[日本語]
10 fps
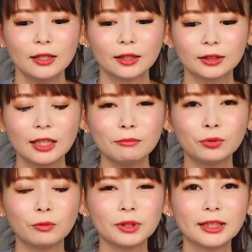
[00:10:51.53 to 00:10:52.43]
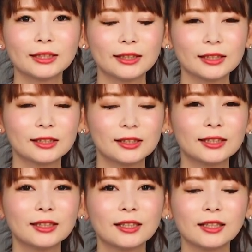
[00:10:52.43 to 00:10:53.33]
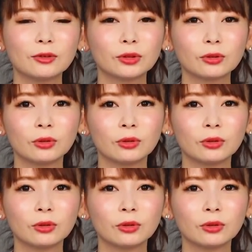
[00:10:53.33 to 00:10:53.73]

なんか全部を見てきて知ってきたからこそ